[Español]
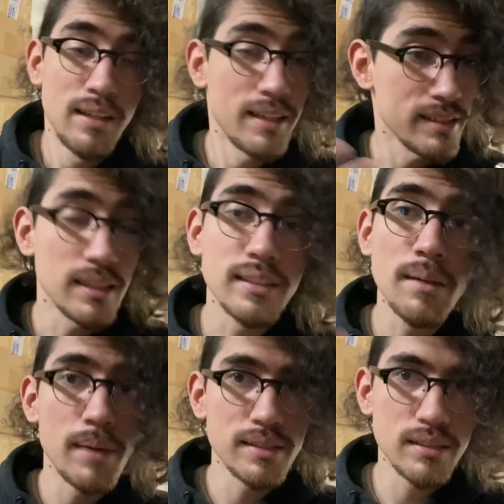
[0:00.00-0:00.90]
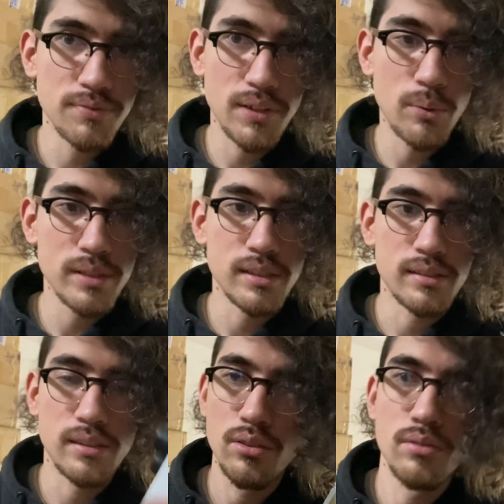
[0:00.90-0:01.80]
Resalta más las
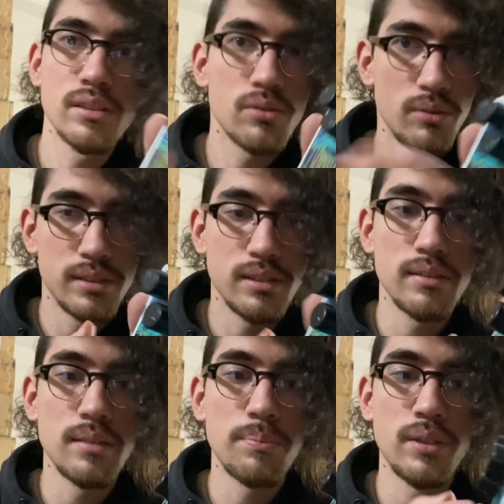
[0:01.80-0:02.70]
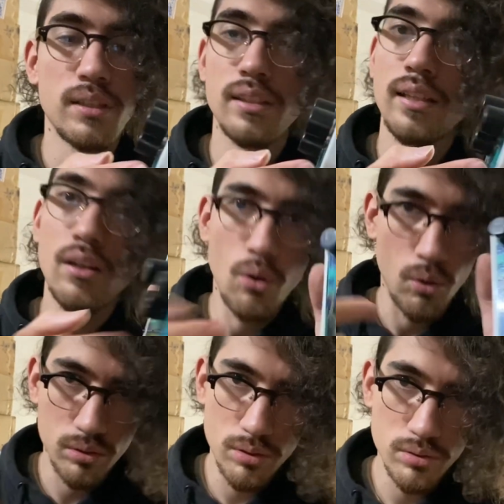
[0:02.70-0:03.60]
frecuencias, entonces con este vas a poder tener
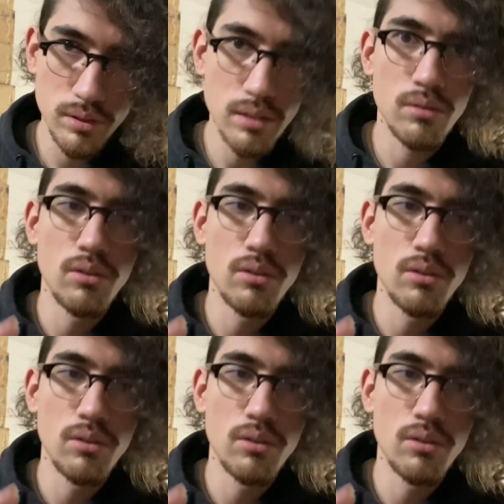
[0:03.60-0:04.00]
otro sonido,